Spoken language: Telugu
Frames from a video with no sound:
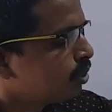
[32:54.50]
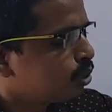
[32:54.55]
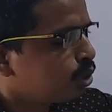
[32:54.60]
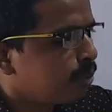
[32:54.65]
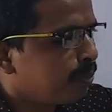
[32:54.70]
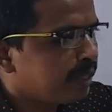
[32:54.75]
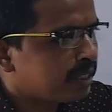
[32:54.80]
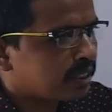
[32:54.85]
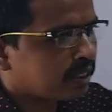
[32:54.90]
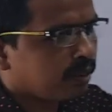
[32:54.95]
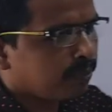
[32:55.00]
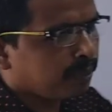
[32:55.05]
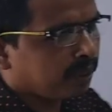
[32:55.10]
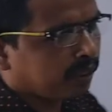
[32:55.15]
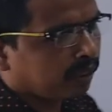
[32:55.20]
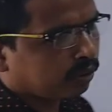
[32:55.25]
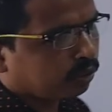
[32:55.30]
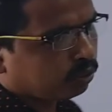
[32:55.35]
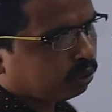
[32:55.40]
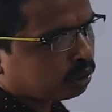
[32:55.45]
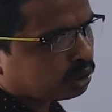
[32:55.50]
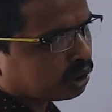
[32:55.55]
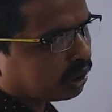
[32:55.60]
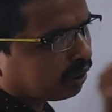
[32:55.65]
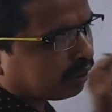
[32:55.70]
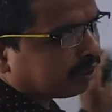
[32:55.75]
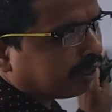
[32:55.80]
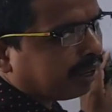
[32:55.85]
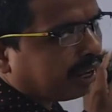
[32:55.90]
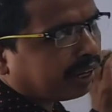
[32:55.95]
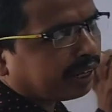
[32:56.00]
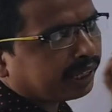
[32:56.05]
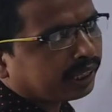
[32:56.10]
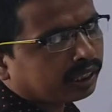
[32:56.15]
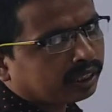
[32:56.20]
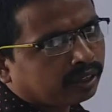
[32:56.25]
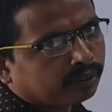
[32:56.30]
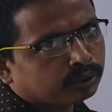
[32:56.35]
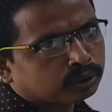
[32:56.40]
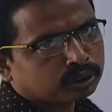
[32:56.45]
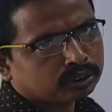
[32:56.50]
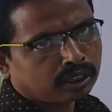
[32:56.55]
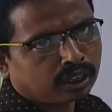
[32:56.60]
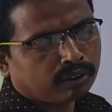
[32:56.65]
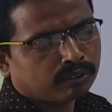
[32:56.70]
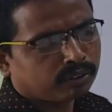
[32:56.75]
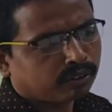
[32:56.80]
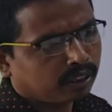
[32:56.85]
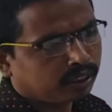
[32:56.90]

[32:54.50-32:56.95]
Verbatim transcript: చొమెస్కీ మీద క్వశ్చన్ గ్యారంటీగా రావడం